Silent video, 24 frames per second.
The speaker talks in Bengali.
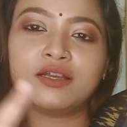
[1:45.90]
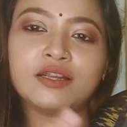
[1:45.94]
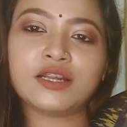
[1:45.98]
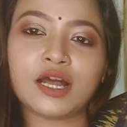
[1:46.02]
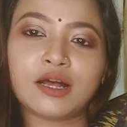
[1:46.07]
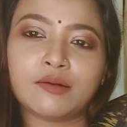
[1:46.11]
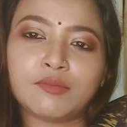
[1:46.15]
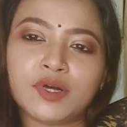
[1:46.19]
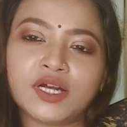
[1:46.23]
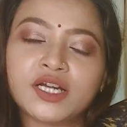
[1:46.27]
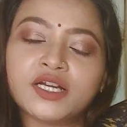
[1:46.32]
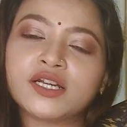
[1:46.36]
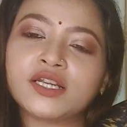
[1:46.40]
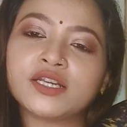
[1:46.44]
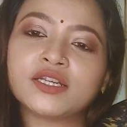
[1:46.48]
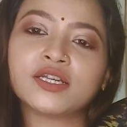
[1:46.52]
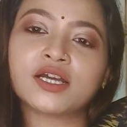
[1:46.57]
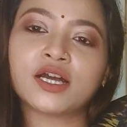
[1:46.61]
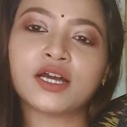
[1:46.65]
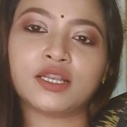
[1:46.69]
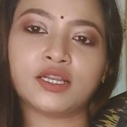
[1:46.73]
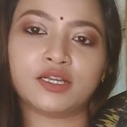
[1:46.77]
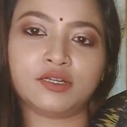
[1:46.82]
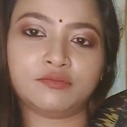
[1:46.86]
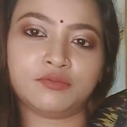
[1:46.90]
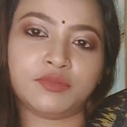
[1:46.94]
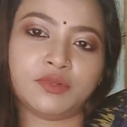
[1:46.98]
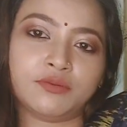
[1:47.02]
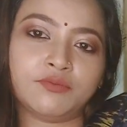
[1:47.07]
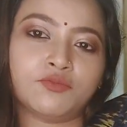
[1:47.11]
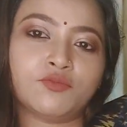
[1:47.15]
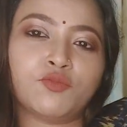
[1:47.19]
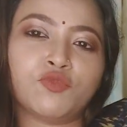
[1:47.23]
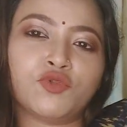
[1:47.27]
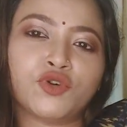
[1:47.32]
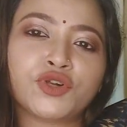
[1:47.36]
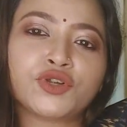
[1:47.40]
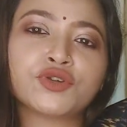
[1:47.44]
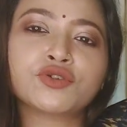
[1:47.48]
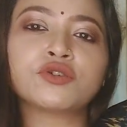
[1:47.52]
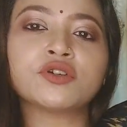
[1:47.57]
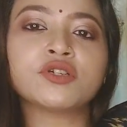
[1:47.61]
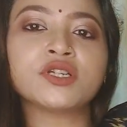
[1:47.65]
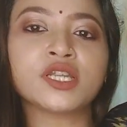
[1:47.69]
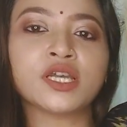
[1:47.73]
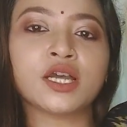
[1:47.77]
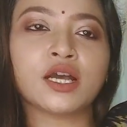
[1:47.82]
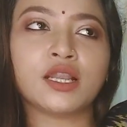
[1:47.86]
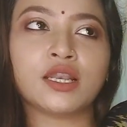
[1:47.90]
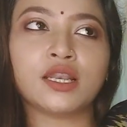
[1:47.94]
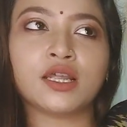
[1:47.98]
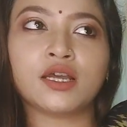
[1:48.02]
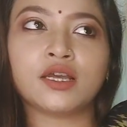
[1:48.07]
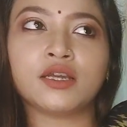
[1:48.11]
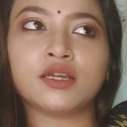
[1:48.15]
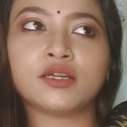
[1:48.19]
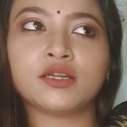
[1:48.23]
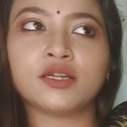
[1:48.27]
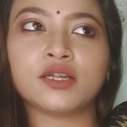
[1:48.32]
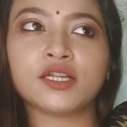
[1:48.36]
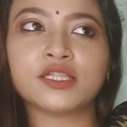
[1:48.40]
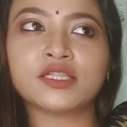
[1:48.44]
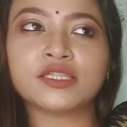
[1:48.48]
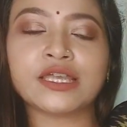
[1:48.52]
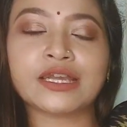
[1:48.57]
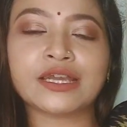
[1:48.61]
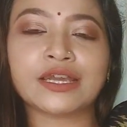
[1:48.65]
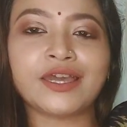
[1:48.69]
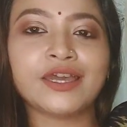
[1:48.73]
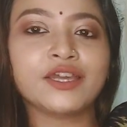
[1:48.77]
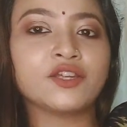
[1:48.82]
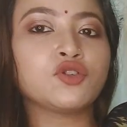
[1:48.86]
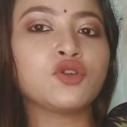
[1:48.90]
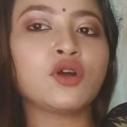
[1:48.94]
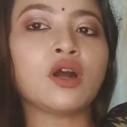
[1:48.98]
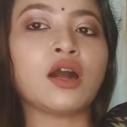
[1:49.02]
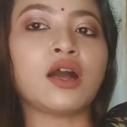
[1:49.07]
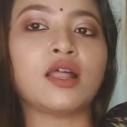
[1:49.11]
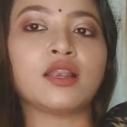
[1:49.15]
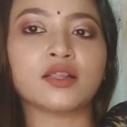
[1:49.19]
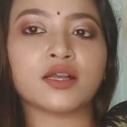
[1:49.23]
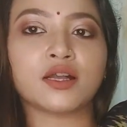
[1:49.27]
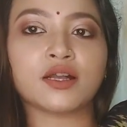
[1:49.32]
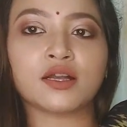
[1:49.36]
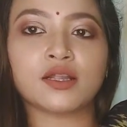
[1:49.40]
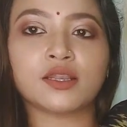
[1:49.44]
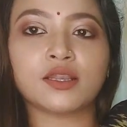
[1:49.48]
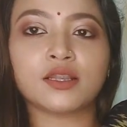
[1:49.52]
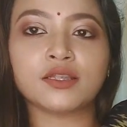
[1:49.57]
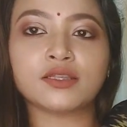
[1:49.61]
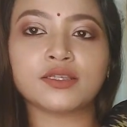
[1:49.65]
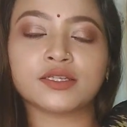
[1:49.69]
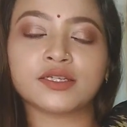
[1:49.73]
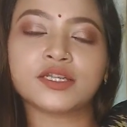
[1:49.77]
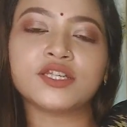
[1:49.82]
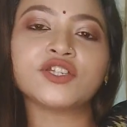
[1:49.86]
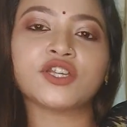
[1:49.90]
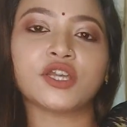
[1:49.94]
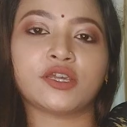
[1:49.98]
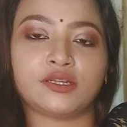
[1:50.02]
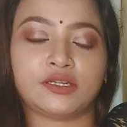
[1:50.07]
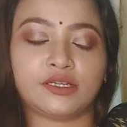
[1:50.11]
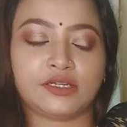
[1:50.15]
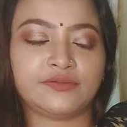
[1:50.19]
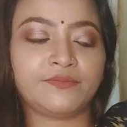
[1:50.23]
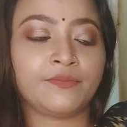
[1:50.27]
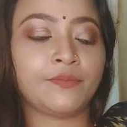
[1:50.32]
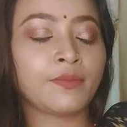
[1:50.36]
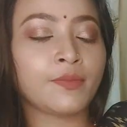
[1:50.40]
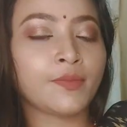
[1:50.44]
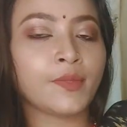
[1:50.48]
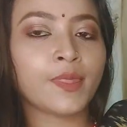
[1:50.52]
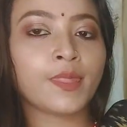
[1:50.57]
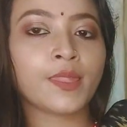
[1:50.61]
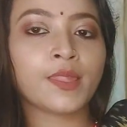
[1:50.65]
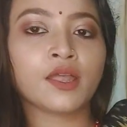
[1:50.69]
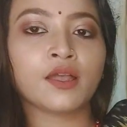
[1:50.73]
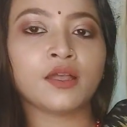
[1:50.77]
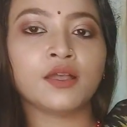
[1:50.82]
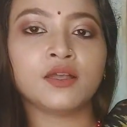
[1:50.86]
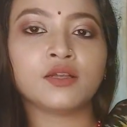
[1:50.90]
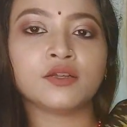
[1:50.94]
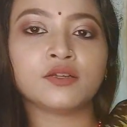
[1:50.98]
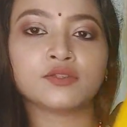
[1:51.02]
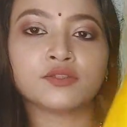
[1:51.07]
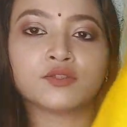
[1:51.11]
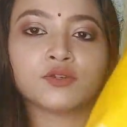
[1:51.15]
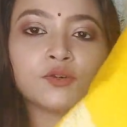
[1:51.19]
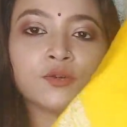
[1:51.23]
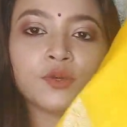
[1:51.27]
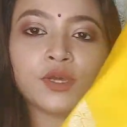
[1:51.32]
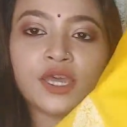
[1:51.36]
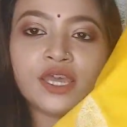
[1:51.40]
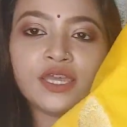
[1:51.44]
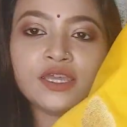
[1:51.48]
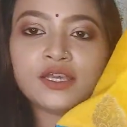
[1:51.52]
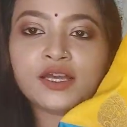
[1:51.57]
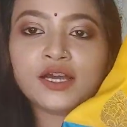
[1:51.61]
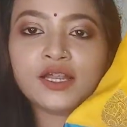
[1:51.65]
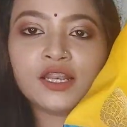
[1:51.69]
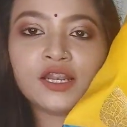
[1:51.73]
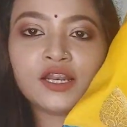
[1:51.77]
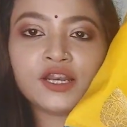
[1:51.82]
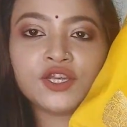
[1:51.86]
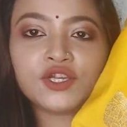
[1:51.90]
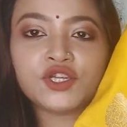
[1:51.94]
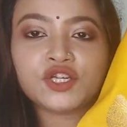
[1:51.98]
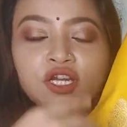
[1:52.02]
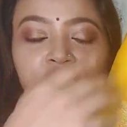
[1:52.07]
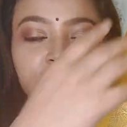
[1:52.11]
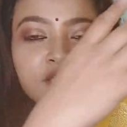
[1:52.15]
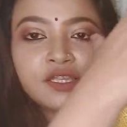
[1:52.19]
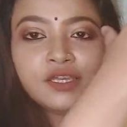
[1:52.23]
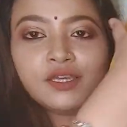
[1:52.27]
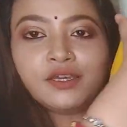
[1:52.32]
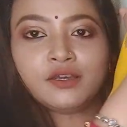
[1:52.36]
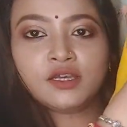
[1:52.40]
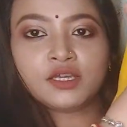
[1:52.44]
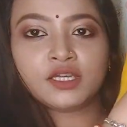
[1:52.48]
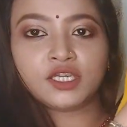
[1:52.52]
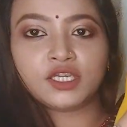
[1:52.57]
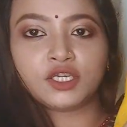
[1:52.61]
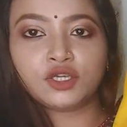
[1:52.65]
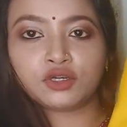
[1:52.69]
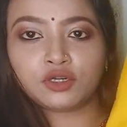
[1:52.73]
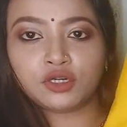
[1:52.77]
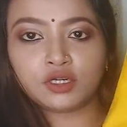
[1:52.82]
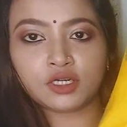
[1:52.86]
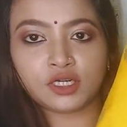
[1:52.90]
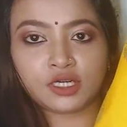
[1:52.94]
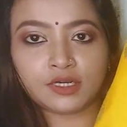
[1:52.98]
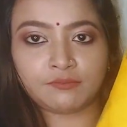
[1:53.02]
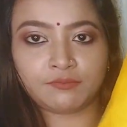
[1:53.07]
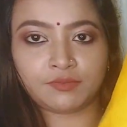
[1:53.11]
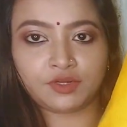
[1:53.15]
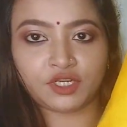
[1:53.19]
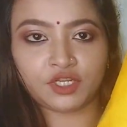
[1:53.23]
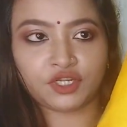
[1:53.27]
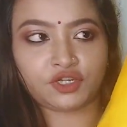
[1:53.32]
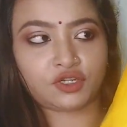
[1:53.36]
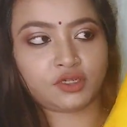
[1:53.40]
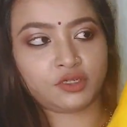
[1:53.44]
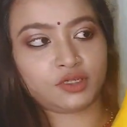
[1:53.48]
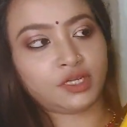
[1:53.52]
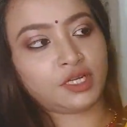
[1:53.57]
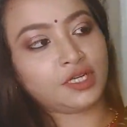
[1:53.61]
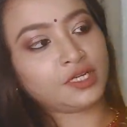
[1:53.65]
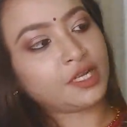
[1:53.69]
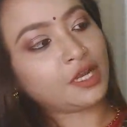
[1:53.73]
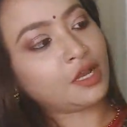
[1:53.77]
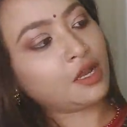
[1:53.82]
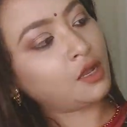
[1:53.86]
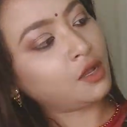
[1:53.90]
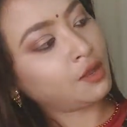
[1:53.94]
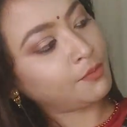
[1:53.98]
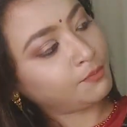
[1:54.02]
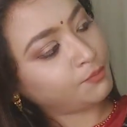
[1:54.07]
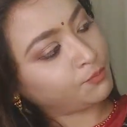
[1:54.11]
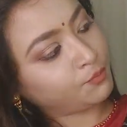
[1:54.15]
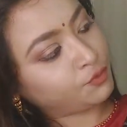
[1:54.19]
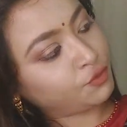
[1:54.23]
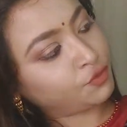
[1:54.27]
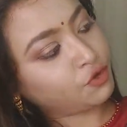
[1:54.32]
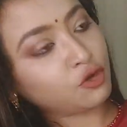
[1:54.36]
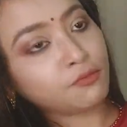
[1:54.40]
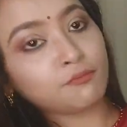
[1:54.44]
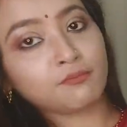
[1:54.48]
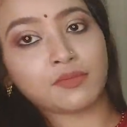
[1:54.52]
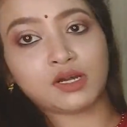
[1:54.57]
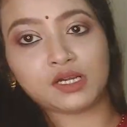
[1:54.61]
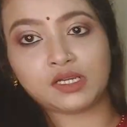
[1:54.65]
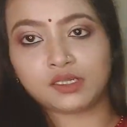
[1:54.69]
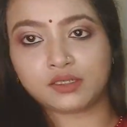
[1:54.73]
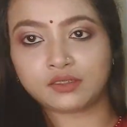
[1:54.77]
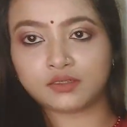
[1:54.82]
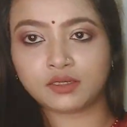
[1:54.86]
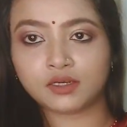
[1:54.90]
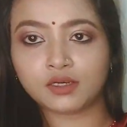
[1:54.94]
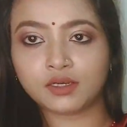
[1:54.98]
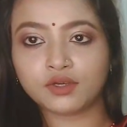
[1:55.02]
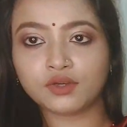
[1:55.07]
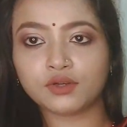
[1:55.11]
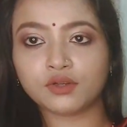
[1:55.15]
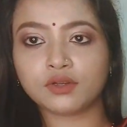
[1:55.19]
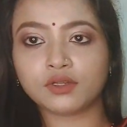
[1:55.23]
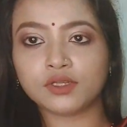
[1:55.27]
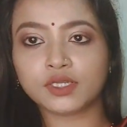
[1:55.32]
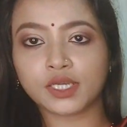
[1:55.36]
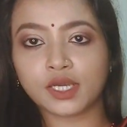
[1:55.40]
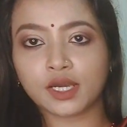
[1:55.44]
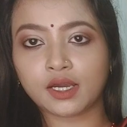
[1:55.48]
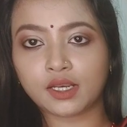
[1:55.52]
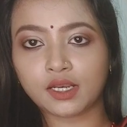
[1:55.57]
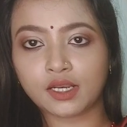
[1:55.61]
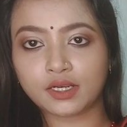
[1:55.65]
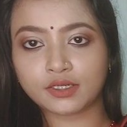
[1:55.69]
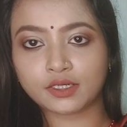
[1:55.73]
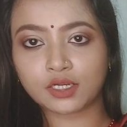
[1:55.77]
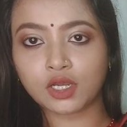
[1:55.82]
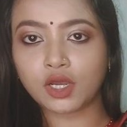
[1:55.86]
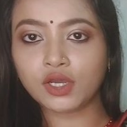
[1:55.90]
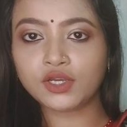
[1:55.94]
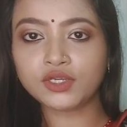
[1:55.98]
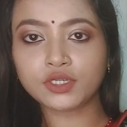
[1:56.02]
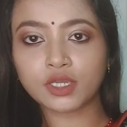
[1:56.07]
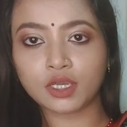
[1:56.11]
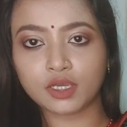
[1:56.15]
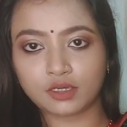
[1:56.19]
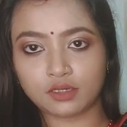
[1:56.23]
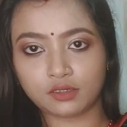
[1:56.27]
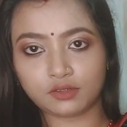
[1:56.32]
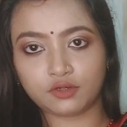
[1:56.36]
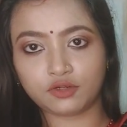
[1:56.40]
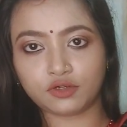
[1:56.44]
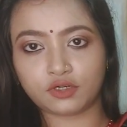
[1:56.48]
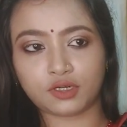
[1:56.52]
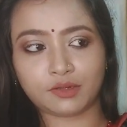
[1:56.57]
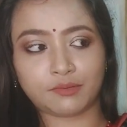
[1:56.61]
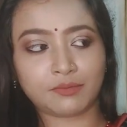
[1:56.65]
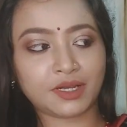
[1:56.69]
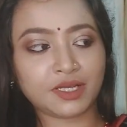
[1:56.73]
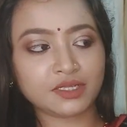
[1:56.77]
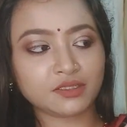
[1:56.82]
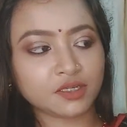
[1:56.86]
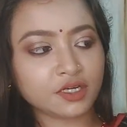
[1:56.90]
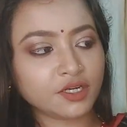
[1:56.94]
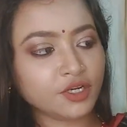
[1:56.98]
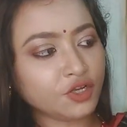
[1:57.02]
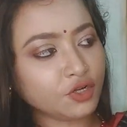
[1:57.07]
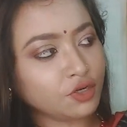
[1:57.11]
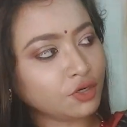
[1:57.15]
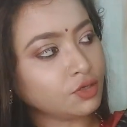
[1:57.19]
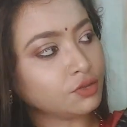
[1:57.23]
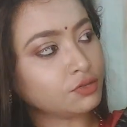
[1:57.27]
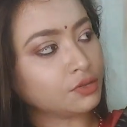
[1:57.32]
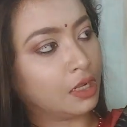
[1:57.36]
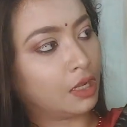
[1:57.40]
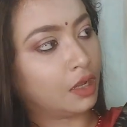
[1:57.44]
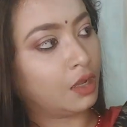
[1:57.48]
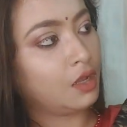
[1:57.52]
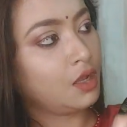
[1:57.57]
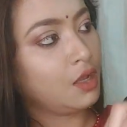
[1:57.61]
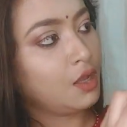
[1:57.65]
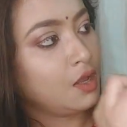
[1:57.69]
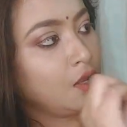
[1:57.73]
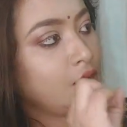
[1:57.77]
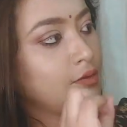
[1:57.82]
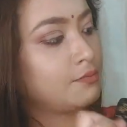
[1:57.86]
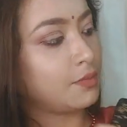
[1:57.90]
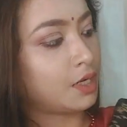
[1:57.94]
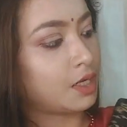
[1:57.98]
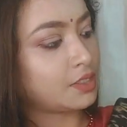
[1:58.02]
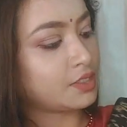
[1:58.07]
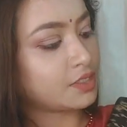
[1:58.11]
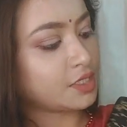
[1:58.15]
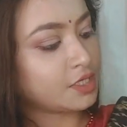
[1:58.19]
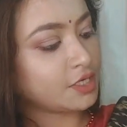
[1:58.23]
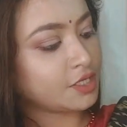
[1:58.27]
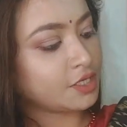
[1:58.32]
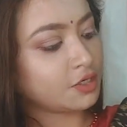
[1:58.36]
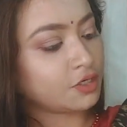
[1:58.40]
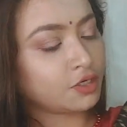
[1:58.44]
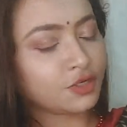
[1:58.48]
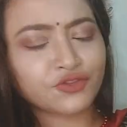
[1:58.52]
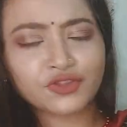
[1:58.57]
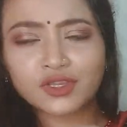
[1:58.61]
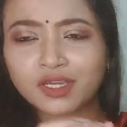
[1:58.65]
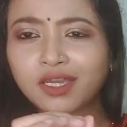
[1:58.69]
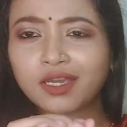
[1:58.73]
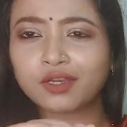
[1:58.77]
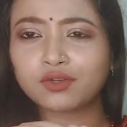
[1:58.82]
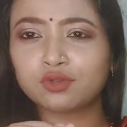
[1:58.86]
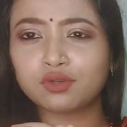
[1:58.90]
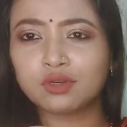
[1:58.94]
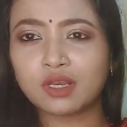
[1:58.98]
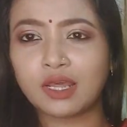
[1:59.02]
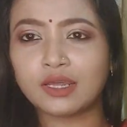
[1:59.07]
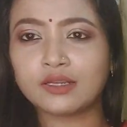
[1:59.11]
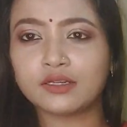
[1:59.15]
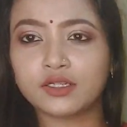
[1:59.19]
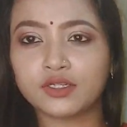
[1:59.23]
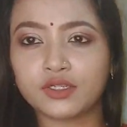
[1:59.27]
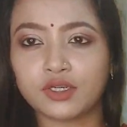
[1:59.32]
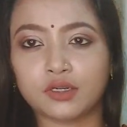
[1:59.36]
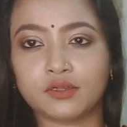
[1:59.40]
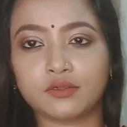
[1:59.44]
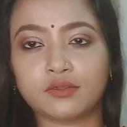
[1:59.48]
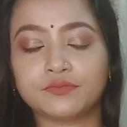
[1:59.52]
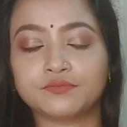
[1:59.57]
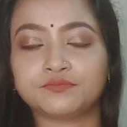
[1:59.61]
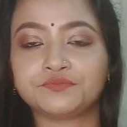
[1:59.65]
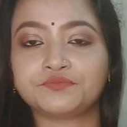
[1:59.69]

রামা গ্রিন কালার ময়ূরগঞ্জি কালারের থেকে একটু হালকা কালার যেটা সেটা তো এই কালারের সাথে ইয়েলোর কম্বিনেশন এটা পুরো মাস্টার ইয়েলো যে কালারটা হয় সেই ইয়েলোটা মাস্টার ইয়েলো না মাস্টার ইয়েলোর থেকে একটু লাইট শেড